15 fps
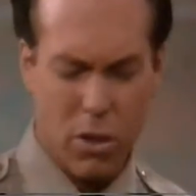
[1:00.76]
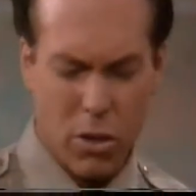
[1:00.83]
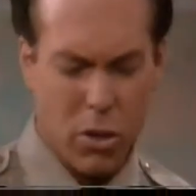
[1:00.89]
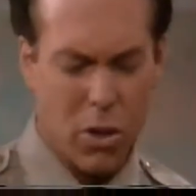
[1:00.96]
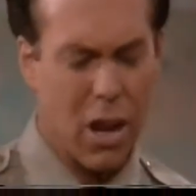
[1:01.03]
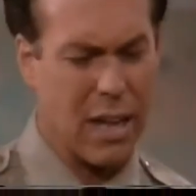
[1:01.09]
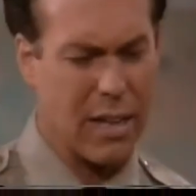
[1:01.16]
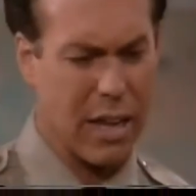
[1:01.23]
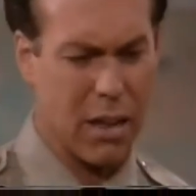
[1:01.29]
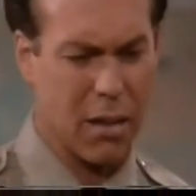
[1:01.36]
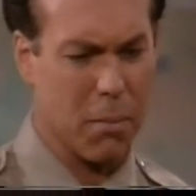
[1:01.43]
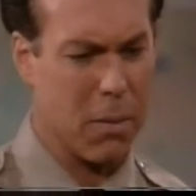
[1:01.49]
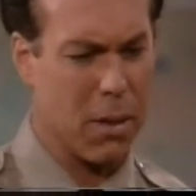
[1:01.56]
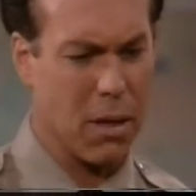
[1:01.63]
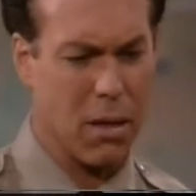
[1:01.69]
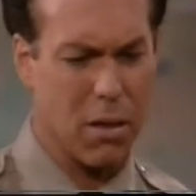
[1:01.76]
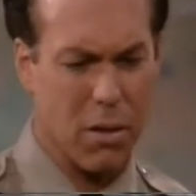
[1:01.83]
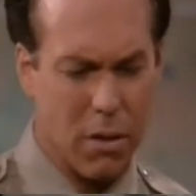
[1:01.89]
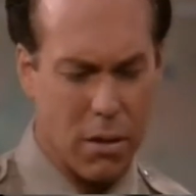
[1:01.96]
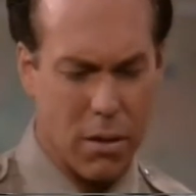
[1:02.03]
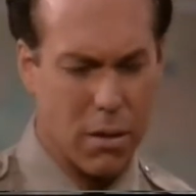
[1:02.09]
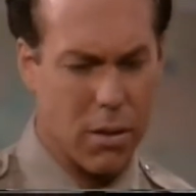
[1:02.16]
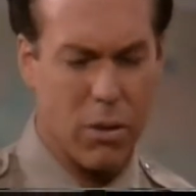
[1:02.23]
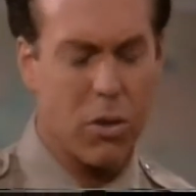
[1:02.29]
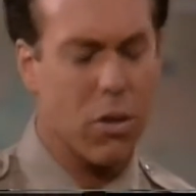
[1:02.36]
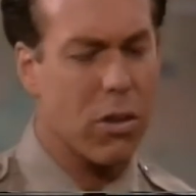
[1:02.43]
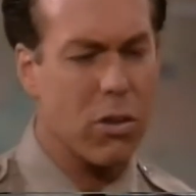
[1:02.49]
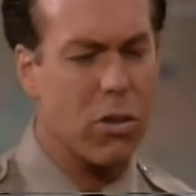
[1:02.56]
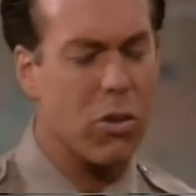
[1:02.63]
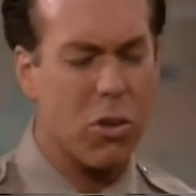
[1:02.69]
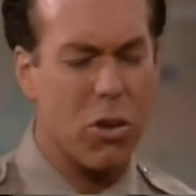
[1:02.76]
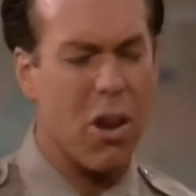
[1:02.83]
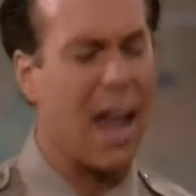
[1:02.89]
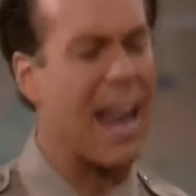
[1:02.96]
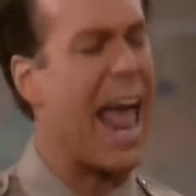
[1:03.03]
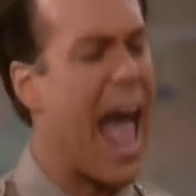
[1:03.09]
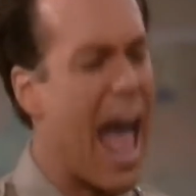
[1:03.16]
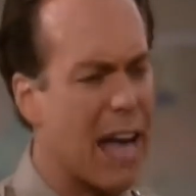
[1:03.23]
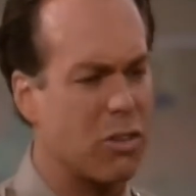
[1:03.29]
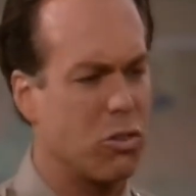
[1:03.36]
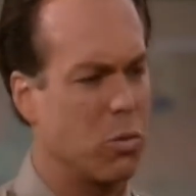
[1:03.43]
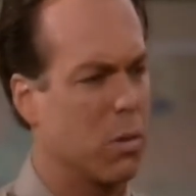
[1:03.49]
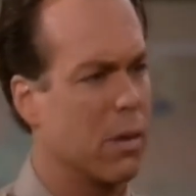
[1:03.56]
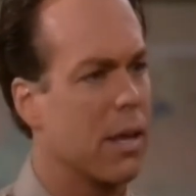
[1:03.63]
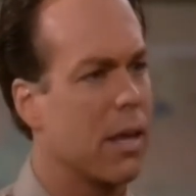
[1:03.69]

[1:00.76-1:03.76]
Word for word: Wollen Sie damit sagen, das kann doch nicht der